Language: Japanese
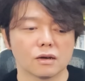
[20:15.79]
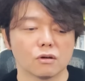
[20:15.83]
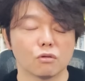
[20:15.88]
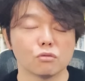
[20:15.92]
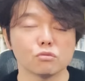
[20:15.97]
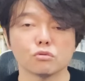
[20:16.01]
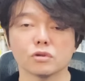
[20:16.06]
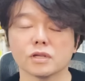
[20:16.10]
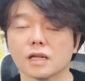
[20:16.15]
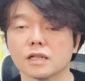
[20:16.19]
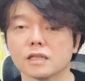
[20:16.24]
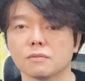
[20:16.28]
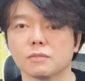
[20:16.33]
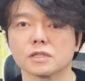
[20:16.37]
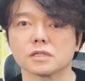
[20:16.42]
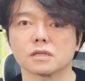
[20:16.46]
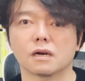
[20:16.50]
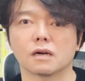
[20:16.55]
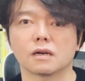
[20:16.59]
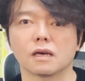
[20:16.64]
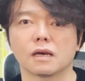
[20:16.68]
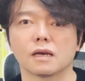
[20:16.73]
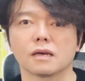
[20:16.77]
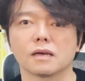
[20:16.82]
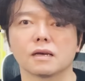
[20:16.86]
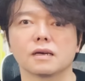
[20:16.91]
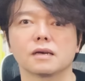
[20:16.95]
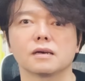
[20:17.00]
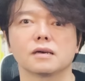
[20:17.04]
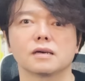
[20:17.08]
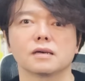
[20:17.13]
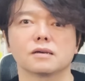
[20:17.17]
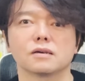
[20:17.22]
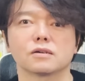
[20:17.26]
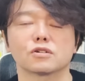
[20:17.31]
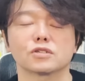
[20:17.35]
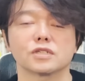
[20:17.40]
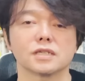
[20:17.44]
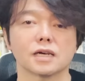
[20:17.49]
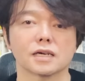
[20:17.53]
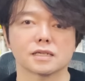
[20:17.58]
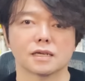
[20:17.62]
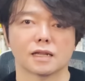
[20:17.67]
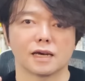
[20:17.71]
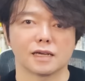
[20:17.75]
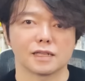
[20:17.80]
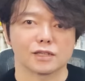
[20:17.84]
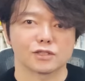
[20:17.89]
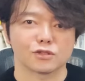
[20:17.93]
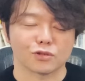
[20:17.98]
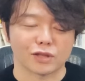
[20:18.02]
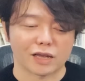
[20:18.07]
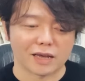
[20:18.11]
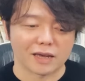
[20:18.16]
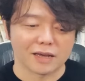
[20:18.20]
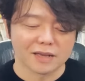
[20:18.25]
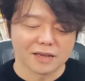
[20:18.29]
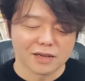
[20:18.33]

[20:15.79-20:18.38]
本当にやってますからね、えー、口だけじゃないですので、